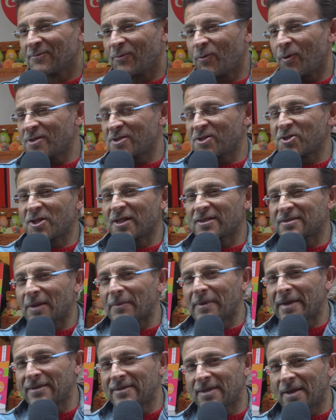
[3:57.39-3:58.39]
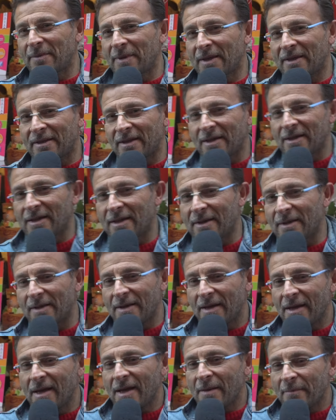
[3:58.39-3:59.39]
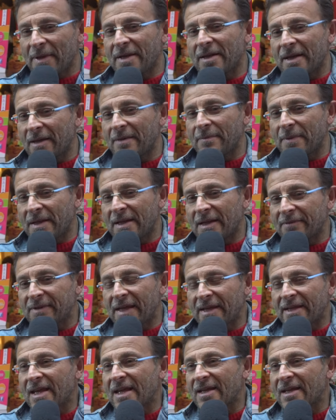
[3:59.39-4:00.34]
quasi certamente per, per, per dare